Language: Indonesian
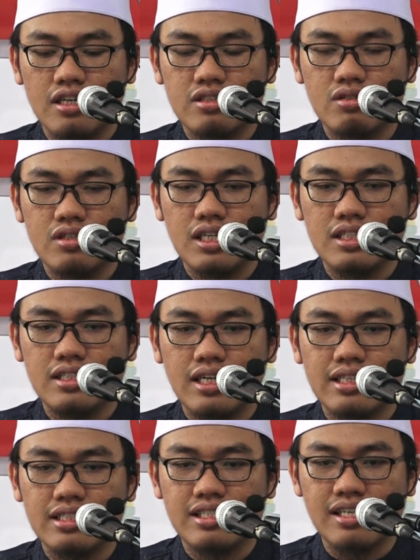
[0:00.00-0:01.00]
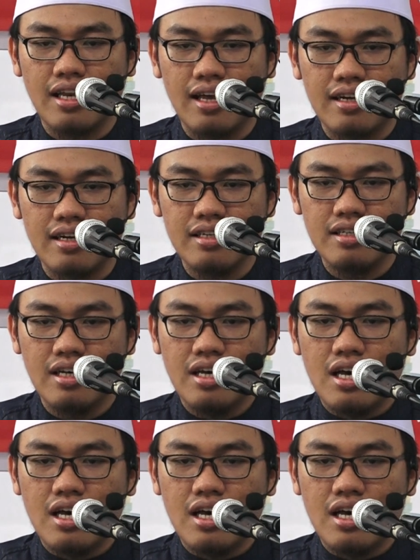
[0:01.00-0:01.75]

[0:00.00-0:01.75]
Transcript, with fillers: atau orang yang celaka